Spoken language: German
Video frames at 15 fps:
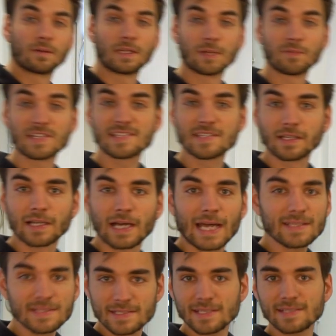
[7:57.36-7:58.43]
Wir haben jetzt ca.
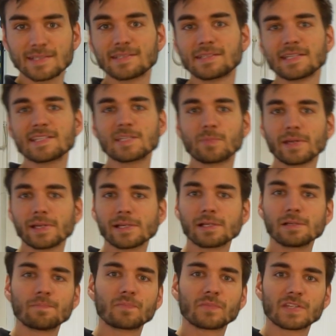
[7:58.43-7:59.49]
68
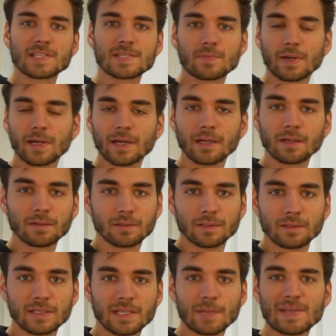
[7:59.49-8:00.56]
Dezibel. Das war
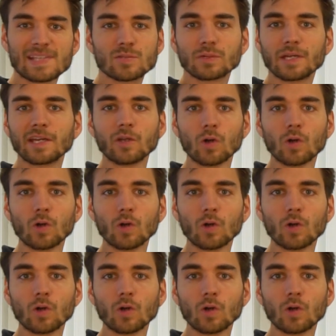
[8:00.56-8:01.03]
in der Messung nach